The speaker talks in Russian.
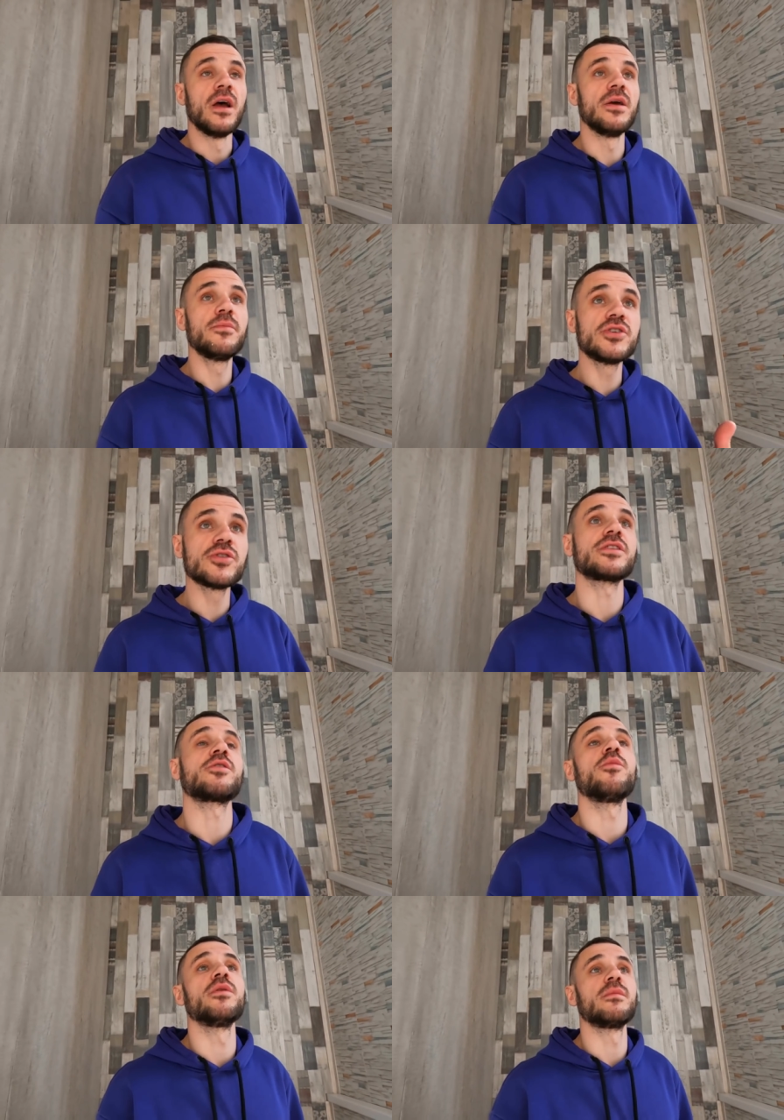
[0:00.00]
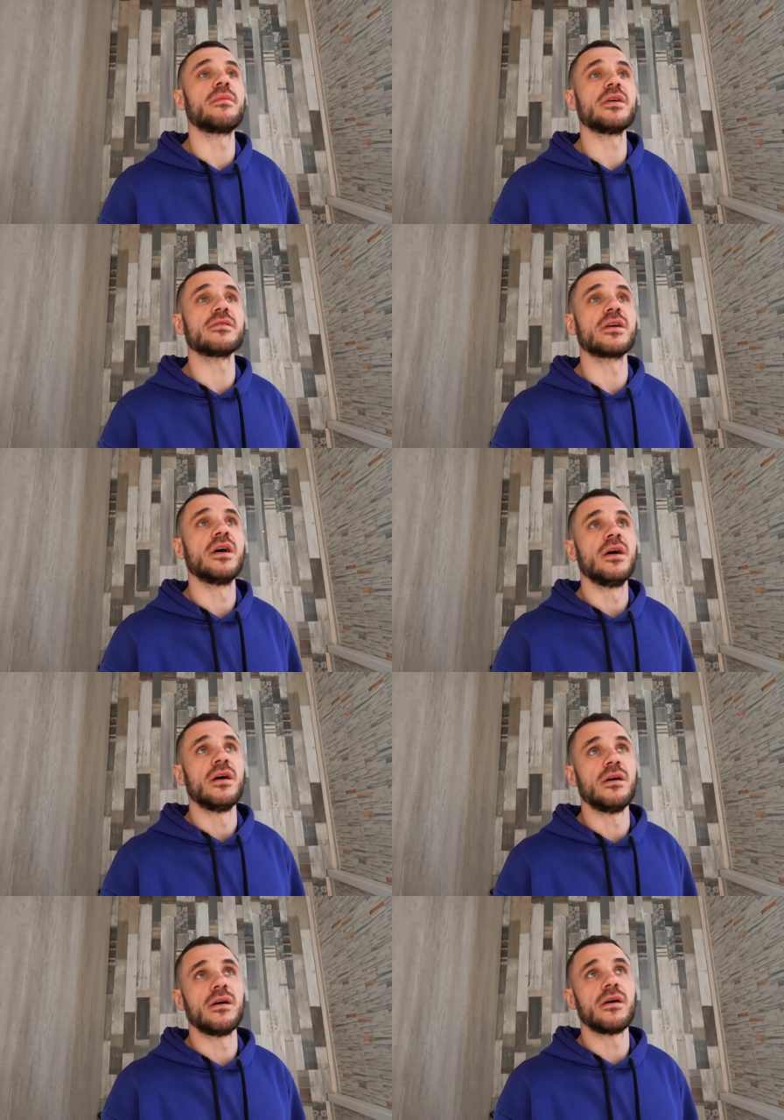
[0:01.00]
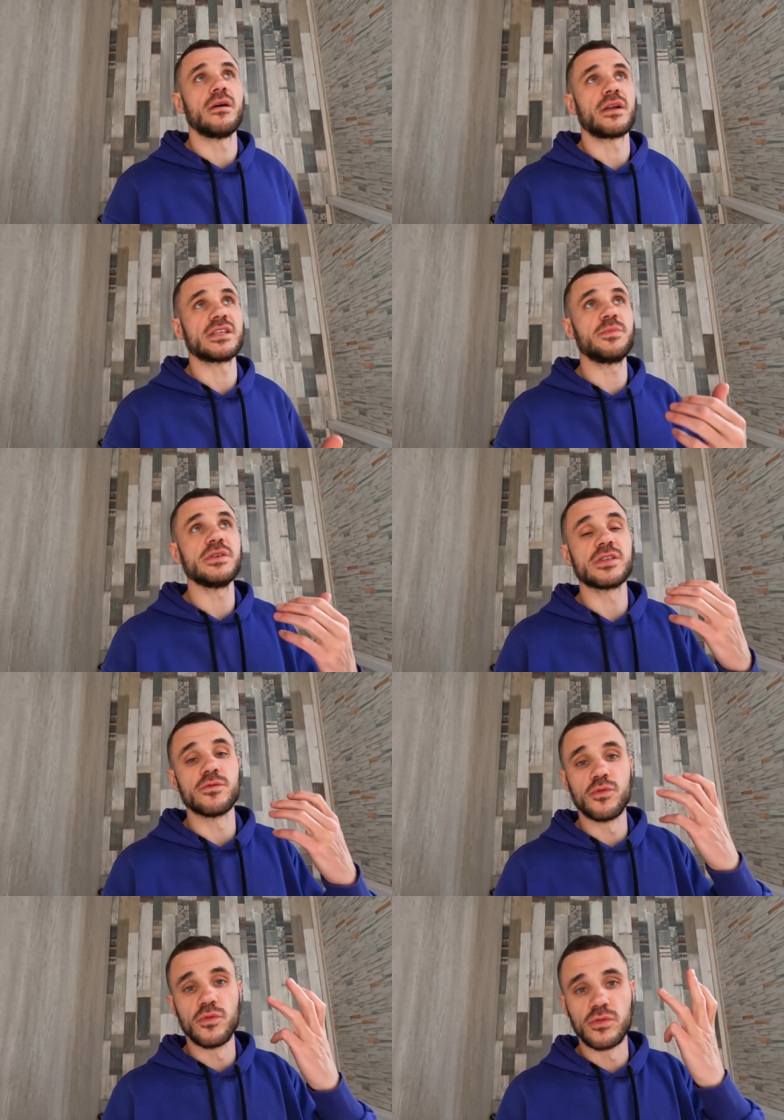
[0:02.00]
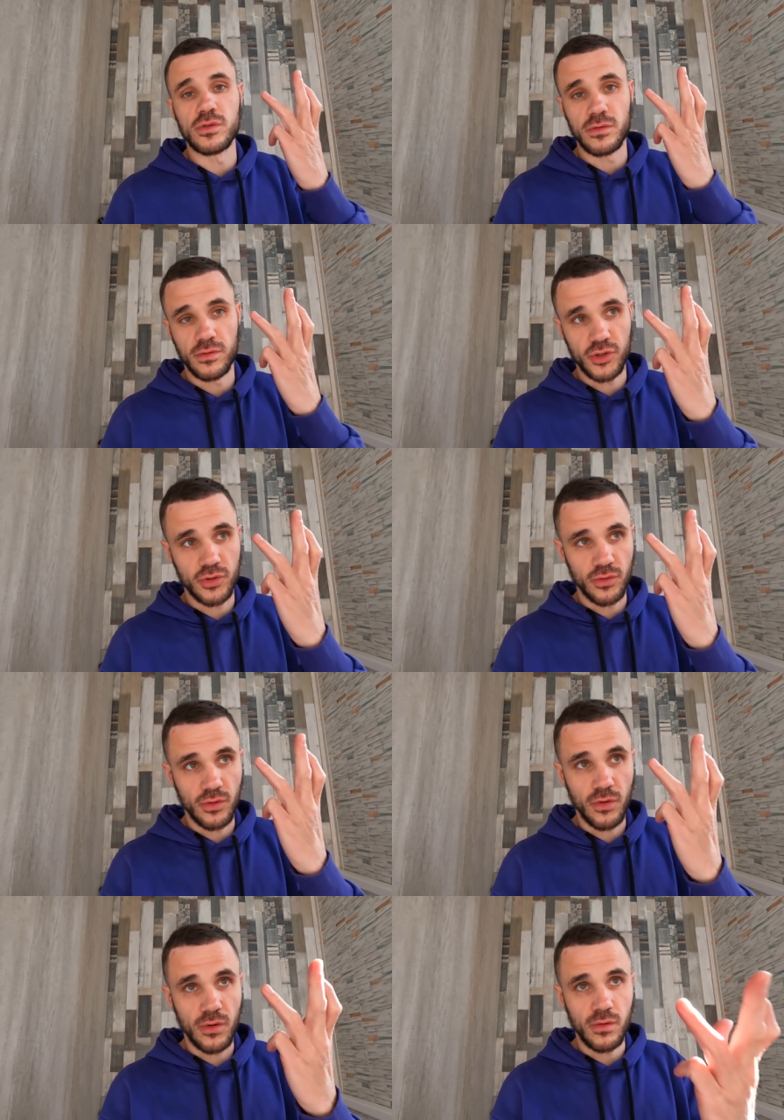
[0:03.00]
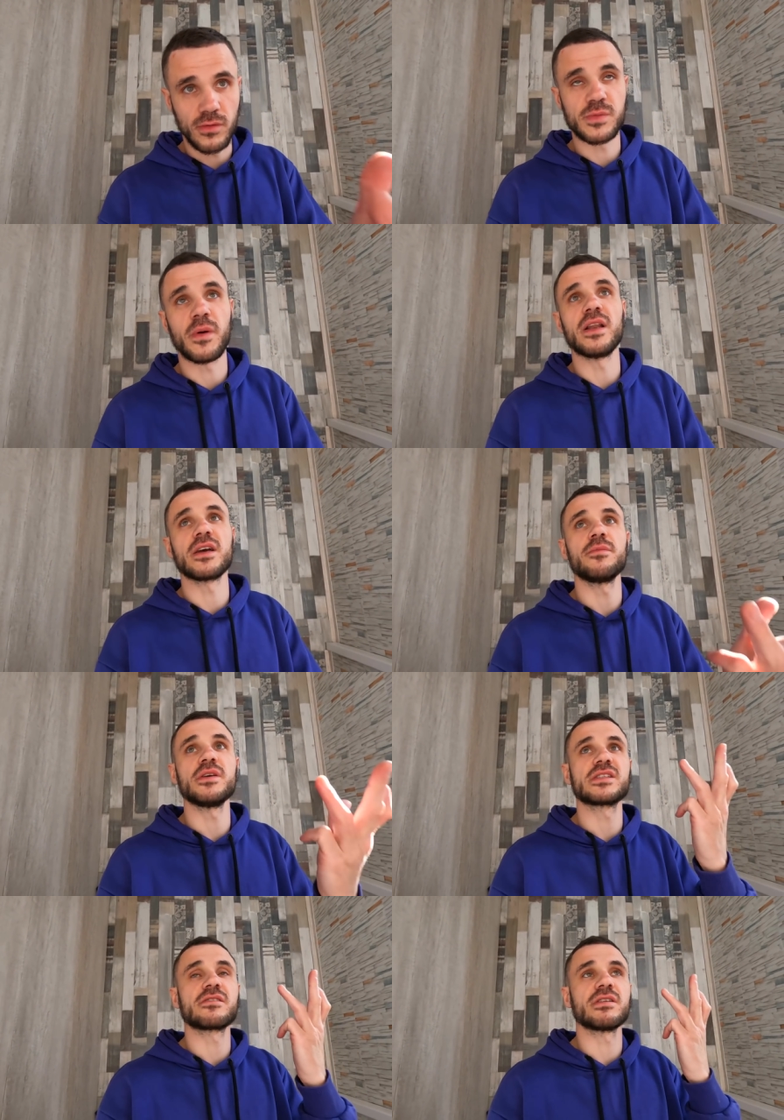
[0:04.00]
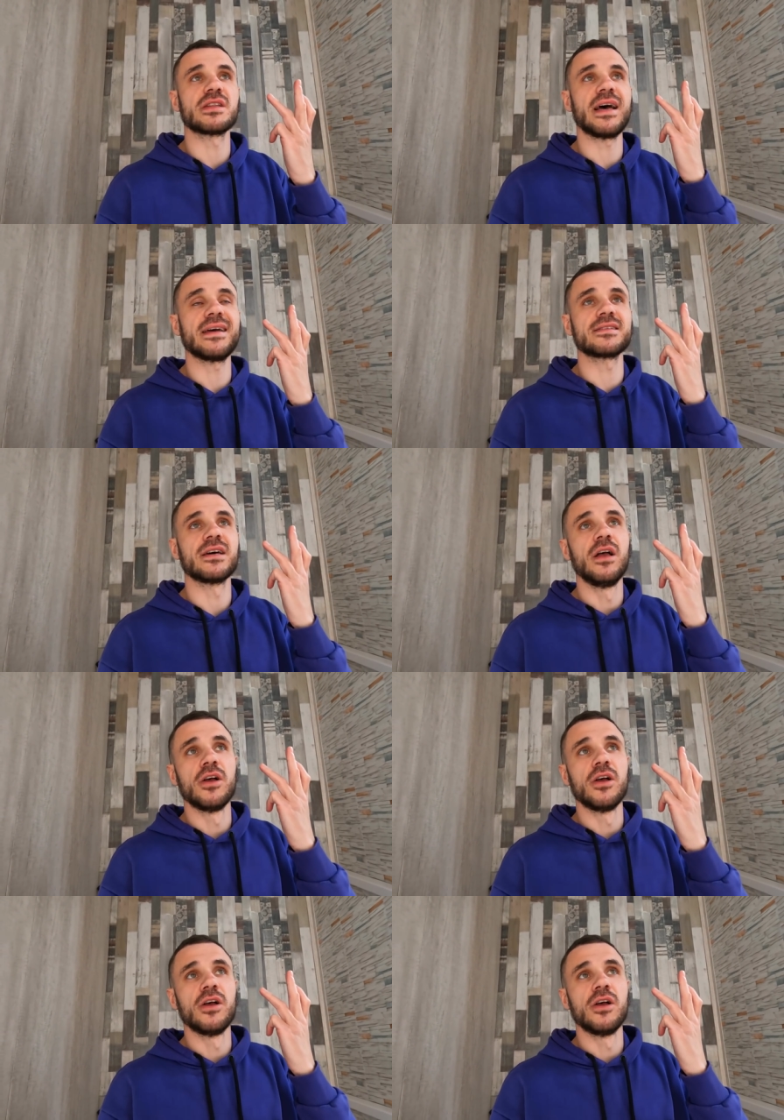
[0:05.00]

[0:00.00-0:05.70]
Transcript: Либо еще такой был момент, э, расписывают, э, что спальных мест хватает,